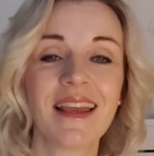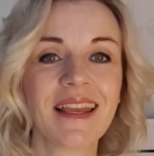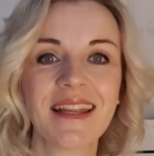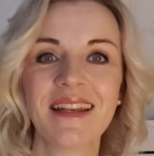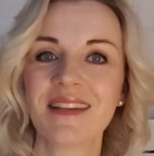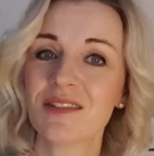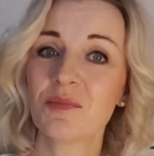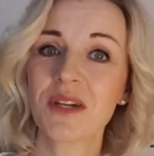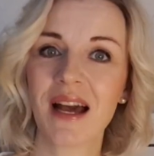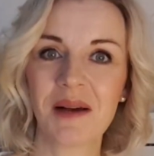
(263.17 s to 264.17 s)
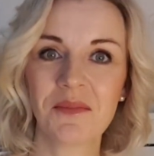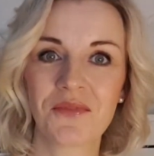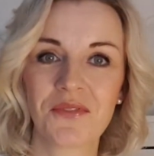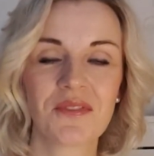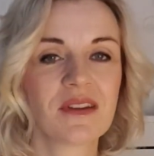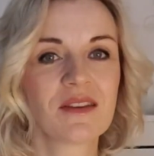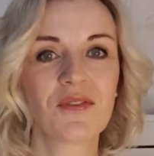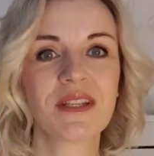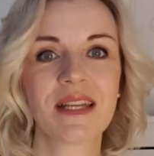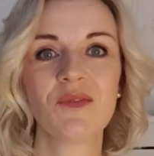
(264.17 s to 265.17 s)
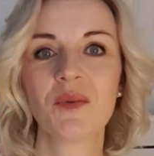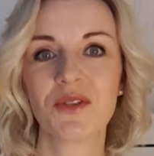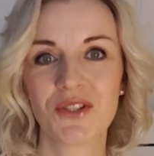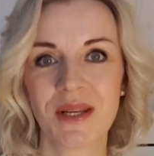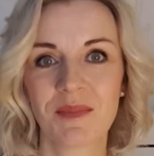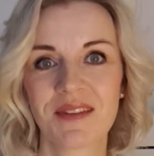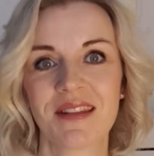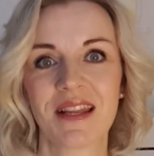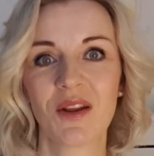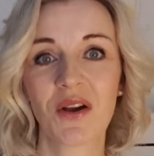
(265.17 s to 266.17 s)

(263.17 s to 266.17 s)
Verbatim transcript: in diesem Kampf, für den wir bestimmt sind.